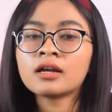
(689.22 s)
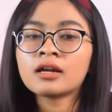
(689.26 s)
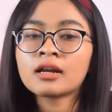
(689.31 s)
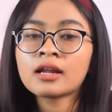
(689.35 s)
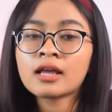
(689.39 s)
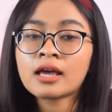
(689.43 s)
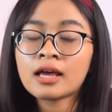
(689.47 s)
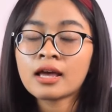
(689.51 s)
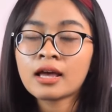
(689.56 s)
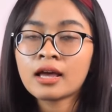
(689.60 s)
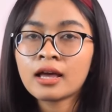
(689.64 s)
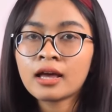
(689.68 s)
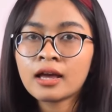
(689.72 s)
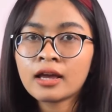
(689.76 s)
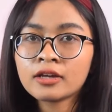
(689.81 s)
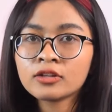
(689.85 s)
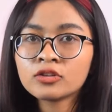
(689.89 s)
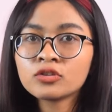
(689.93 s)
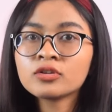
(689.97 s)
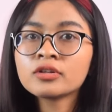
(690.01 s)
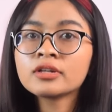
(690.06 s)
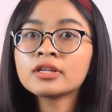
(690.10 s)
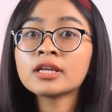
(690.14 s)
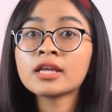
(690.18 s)
Nah,
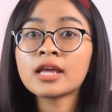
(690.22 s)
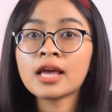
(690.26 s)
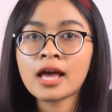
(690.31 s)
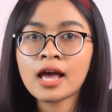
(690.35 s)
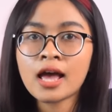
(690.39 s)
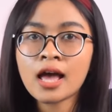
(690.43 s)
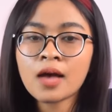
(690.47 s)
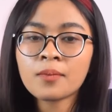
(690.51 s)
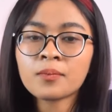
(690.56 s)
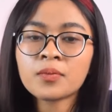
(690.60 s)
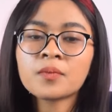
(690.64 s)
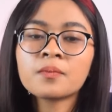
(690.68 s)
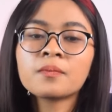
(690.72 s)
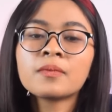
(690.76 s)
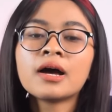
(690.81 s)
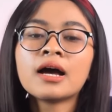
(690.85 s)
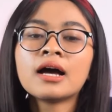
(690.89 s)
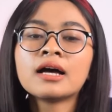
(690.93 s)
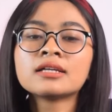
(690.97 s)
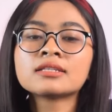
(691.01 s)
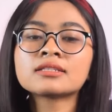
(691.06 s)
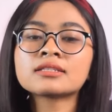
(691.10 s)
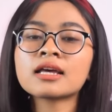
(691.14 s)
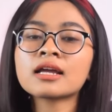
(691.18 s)
itu dia
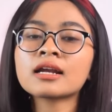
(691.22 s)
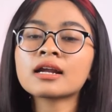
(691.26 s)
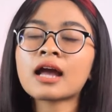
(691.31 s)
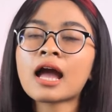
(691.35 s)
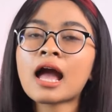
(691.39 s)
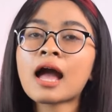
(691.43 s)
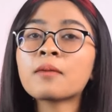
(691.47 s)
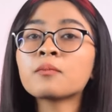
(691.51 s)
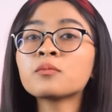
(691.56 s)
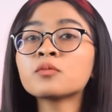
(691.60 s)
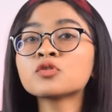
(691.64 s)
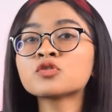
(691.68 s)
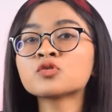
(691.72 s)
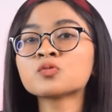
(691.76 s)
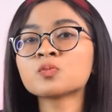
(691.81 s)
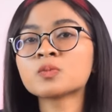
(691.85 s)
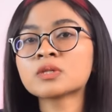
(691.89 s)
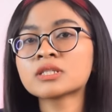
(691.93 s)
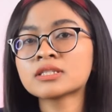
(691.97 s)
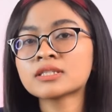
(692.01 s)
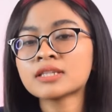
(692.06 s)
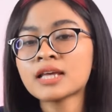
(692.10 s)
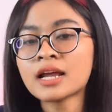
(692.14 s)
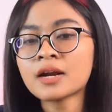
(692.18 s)
pembahasan Kamus
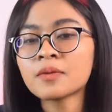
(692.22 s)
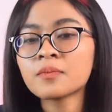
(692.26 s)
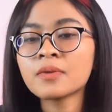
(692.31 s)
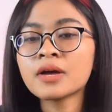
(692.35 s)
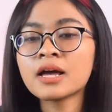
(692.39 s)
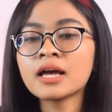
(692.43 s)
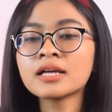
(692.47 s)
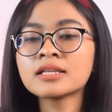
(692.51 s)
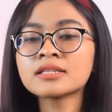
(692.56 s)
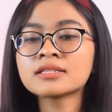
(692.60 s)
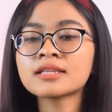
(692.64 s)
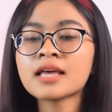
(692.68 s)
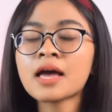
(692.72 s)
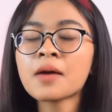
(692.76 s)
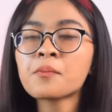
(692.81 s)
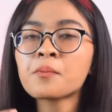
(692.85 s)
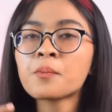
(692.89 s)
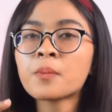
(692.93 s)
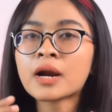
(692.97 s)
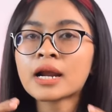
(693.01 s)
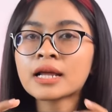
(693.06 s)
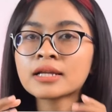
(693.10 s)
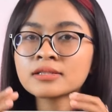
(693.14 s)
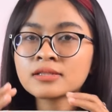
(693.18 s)
Besar
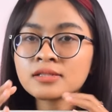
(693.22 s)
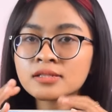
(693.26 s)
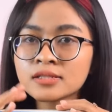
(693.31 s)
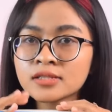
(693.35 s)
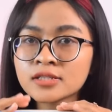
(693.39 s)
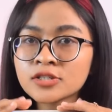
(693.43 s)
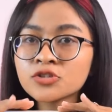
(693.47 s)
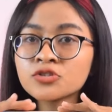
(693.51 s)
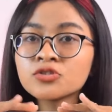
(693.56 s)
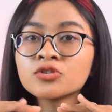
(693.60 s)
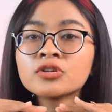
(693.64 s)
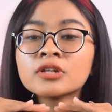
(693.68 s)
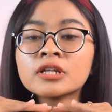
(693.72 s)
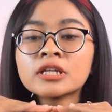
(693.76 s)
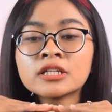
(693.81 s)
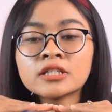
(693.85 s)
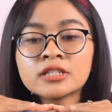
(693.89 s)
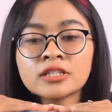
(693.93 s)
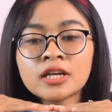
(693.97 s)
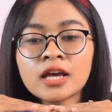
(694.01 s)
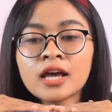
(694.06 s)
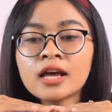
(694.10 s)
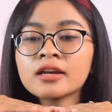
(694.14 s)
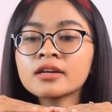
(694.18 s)
Bahasa Prancis
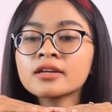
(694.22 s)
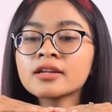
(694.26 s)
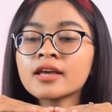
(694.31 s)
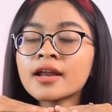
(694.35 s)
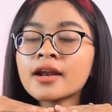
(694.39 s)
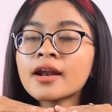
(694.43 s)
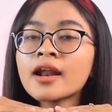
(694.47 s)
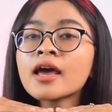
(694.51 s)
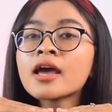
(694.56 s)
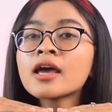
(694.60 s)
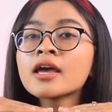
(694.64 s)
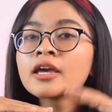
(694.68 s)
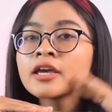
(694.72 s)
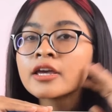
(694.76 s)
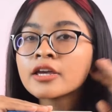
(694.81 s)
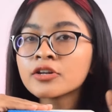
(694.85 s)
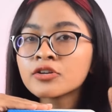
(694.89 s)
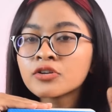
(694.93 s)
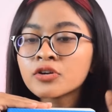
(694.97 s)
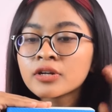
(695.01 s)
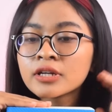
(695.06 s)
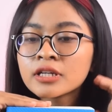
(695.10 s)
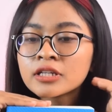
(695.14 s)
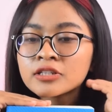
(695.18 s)
Indonesia dan
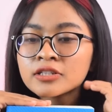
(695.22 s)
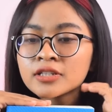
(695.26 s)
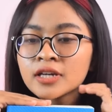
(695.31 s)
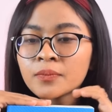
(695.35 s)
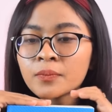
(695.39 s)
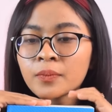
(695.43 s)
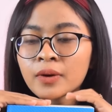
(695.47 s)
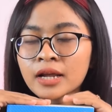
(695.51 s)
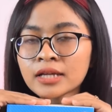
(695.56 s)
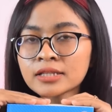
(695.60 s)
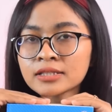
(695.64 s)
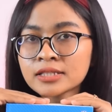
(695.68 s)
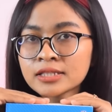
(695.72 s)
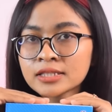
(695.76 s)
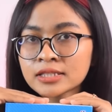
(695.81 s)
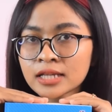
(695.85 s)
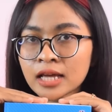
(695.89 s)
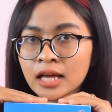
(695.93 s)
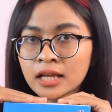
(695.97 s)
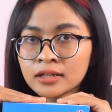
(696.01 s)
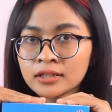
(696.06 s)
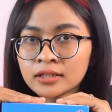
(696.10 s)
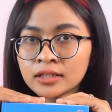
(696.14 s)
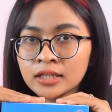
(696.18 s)
Indonesia Prancis
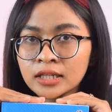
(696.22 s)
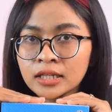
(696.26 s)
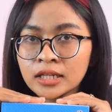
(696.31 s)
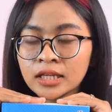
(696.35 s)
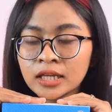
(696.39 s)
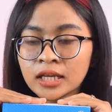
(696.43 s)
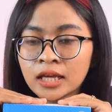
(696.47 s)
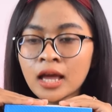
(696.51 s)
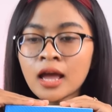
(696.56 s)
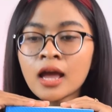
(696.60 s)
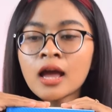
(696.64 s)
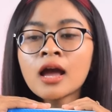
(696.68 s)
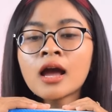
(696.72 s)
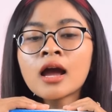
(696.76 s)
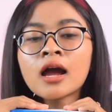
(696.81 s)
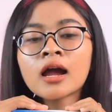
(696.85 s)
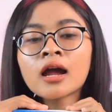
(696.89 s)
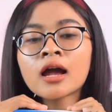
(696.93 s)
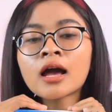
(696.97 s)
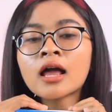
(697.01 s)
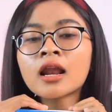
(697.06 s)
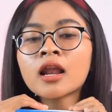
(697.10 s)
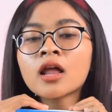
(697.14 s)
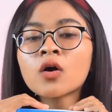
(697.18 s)
kali ini.
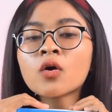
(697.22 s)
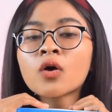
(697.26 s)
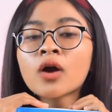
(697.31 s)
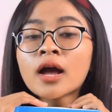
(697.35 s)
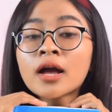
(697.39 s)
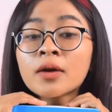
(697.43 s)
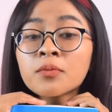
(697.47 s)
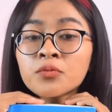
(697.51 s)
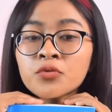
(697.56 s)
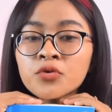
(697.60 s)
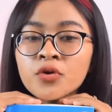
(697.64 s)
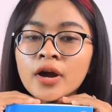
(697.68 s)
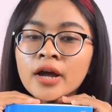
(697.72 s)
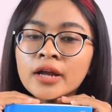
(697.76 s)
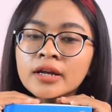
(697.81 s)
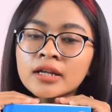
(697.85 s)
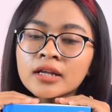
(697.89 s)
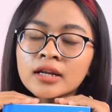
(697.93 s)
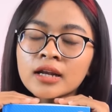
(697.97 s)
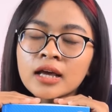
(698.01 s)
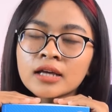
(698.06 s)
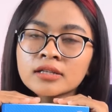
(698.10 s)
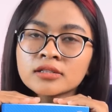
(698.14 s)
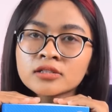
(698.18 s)
Kalau kamu
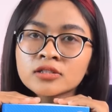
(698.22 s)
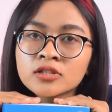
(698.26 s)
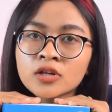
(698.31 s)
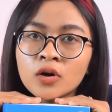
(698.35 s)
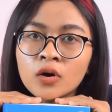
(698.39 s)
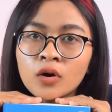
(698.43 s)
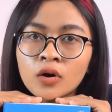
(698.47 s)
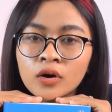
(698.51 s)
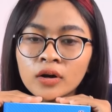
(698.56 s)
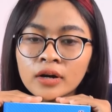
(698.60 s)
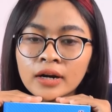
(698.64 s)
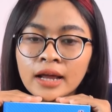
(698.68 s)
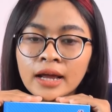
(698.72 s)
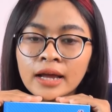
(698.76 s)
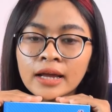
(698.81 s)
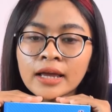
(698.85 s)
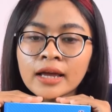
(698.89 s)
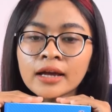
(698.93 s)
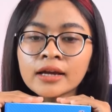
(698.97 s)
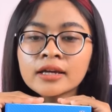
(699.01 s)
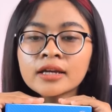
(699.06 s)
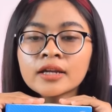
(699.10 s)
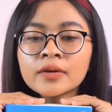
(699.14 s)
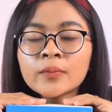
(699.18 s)
adalah seseorang
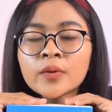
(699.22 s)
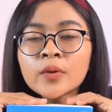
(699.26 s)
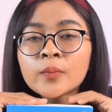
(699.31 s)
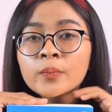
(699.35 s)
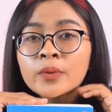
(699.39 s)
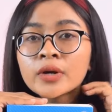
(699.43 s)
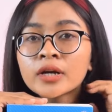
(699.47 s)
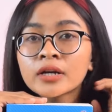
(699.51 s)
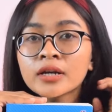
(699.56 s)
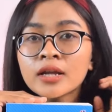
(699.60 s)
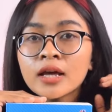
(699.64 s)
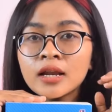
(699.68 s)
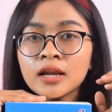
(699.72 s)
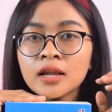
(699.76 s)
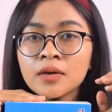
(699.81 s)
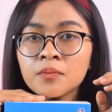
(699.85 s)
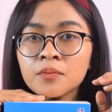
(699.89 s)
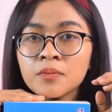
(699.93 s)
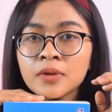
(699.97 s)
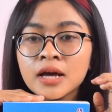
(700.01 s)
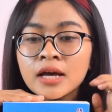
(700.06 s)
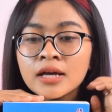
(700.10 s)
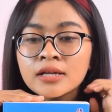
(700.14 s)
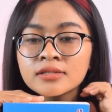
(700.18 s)
yang ingin
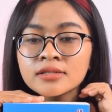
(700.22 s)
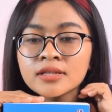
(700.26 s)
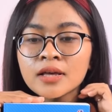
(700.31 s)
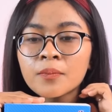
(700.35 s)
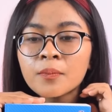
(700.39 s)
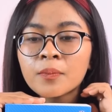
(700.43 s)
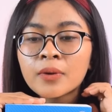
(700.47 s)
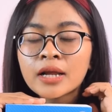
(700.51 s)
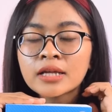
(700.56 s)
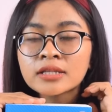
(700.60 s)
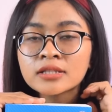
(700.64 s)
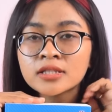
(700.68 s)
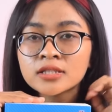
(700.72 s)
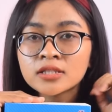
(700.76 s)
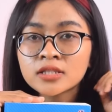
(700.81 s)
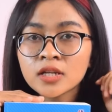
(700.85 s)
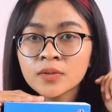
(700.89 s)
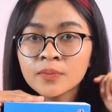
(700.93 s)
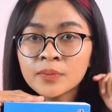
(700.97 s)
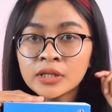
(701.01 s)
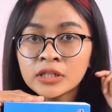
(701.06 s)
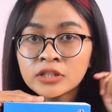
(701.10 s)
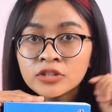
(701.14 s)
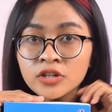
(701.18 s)
memperdalam bahasa Prancis
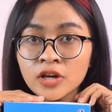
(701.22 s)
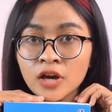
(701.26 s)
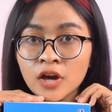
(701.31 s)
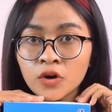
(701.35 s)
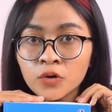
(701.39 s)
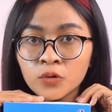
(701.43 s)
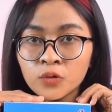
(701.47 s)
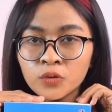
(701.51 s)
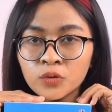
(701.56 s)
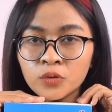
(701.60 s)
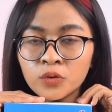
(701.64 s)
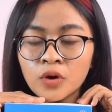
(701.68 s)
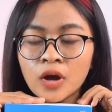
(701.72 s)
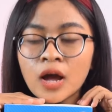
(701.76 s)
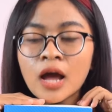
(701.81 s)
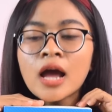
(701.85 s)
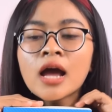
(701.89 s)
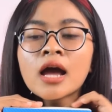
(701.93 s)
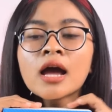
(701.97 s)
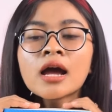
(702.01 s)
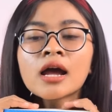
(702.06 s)
lebih jauh,